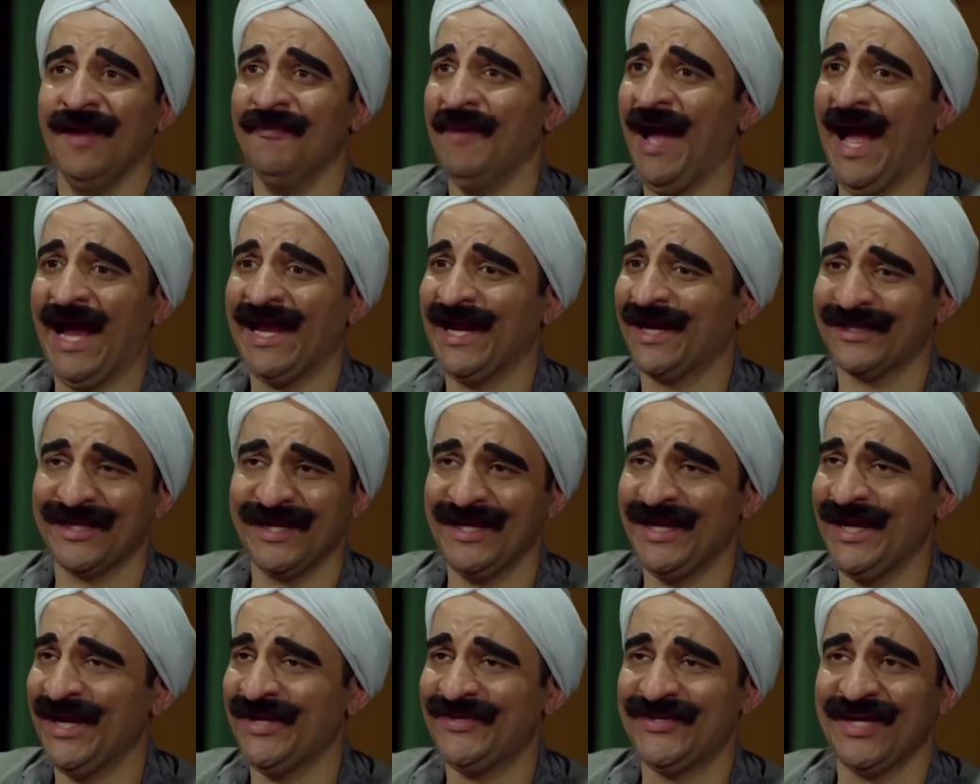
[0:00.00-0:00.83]
لا ما
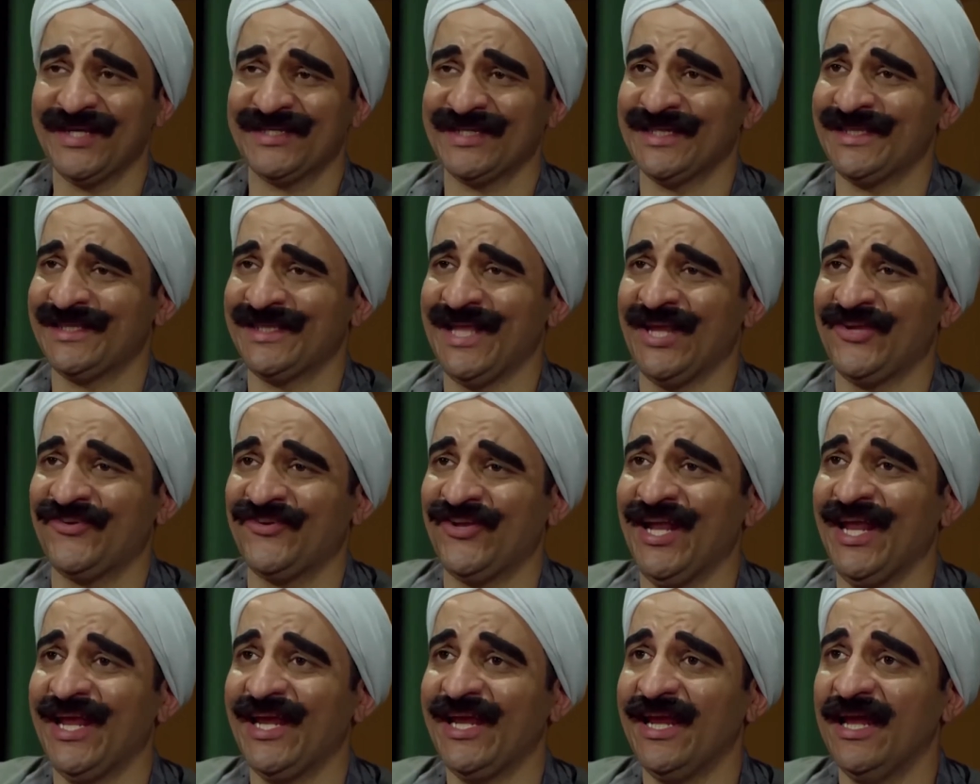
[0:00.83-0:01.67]
هيرضينيش يا
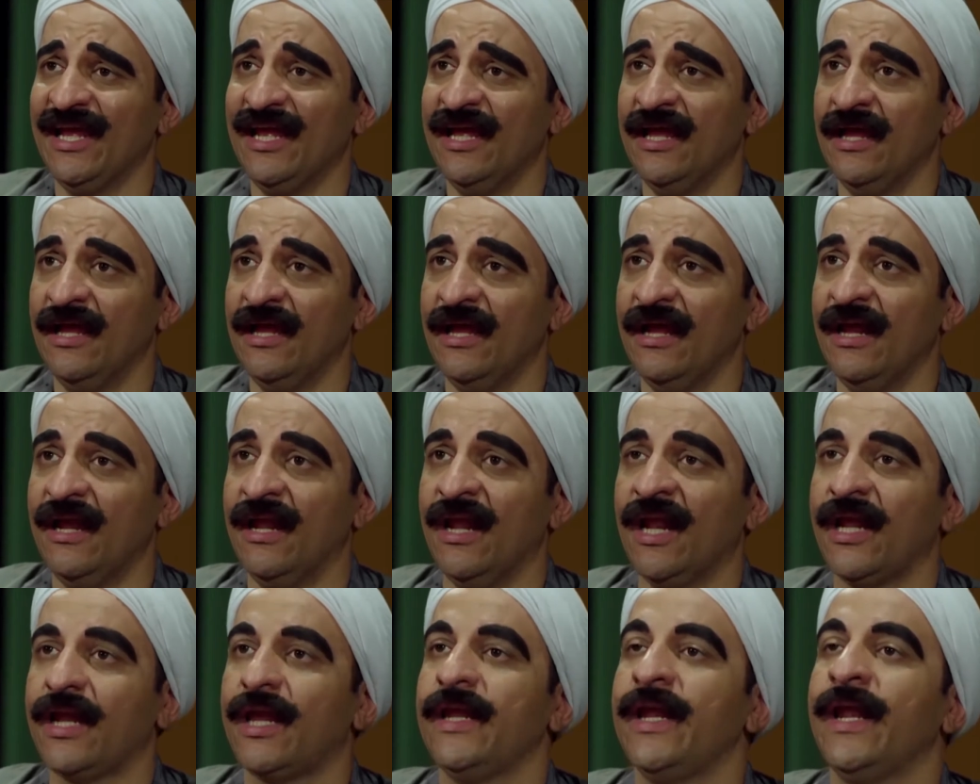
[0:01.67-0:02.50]
ست شلي
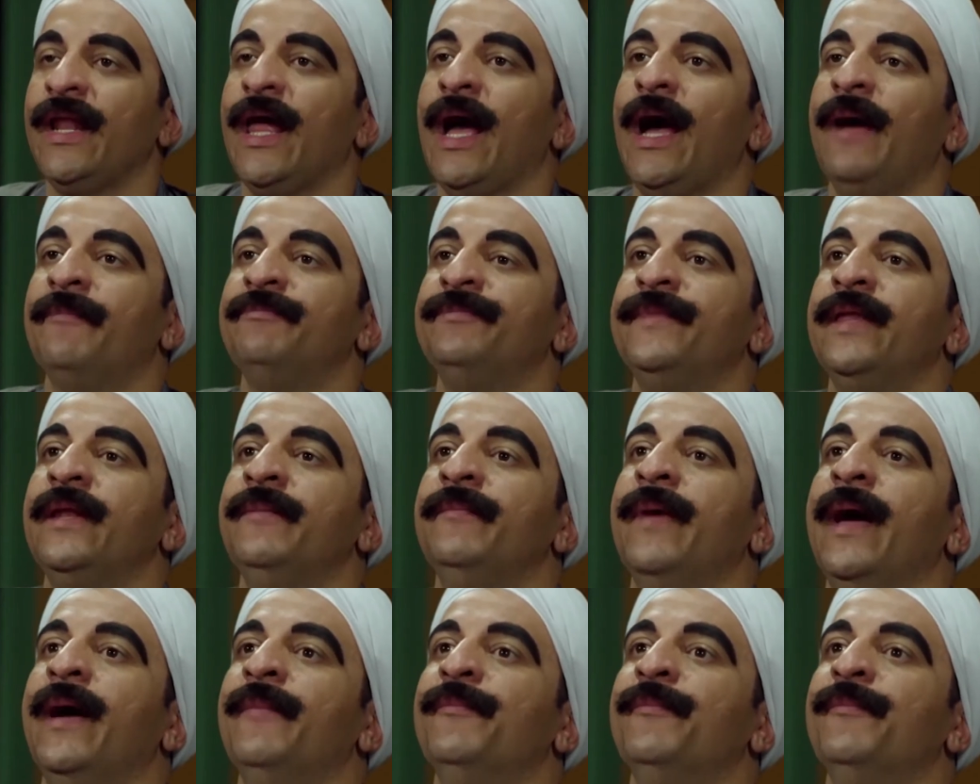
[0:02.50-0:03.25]
لكن انا عبد